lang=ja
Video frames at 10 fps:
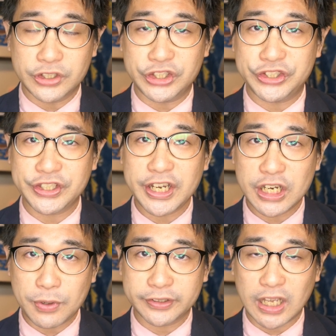実際
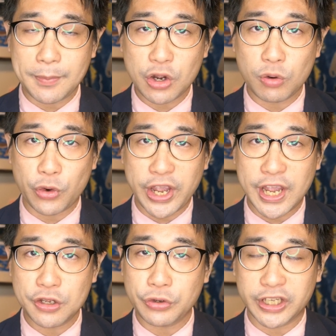には卵も
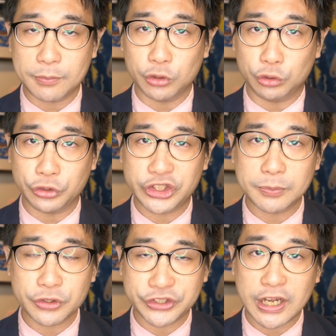栄養液もどっ
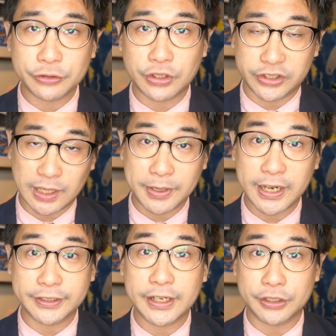ちも使うっていうサメ
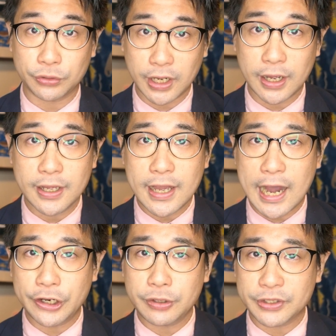がいたりとか、
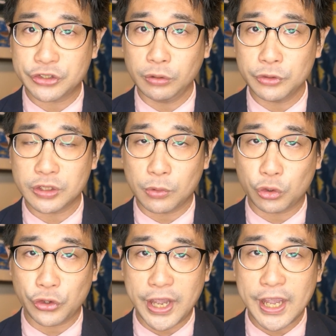あるいはそもそも
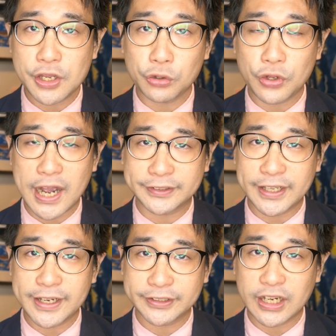この栄養の
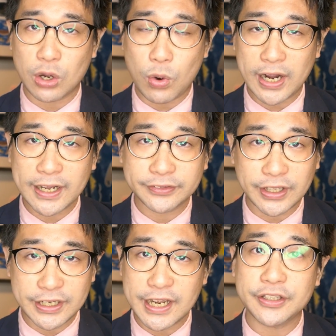与え方が分かっ
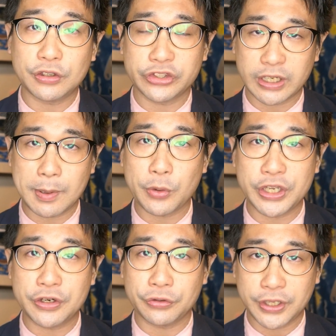ていないっていうサメも
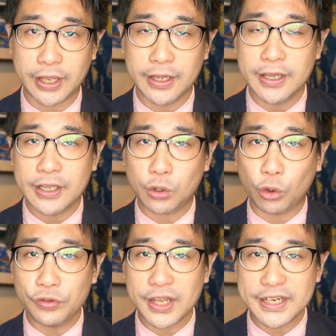いるので、
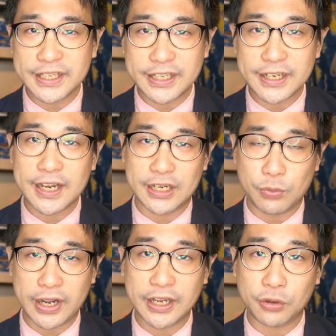こんなに綺麗
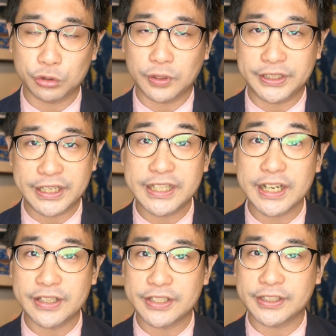に分けることはでき
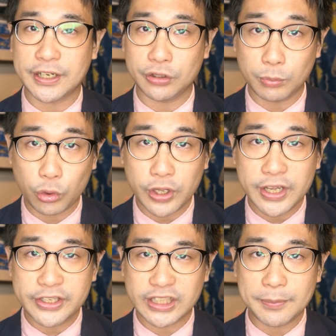ないんですけれども、
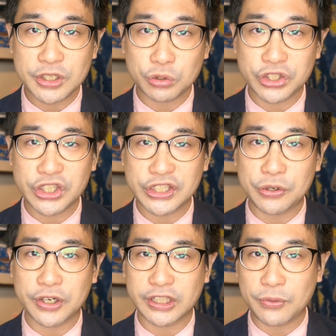サメ初心
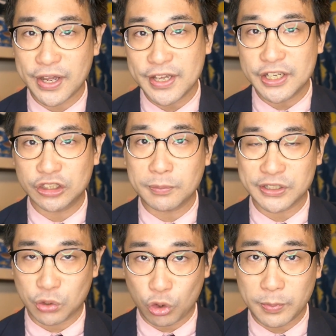者の方はひと
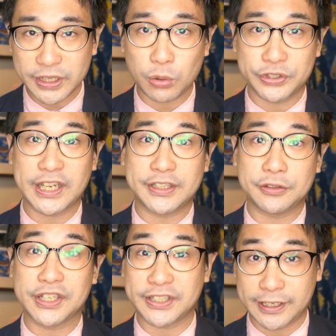まずここまで押さえて
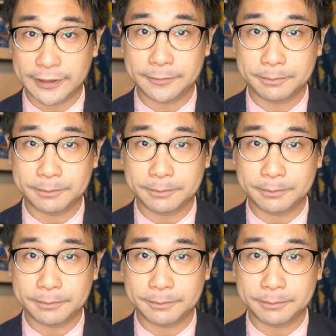ください。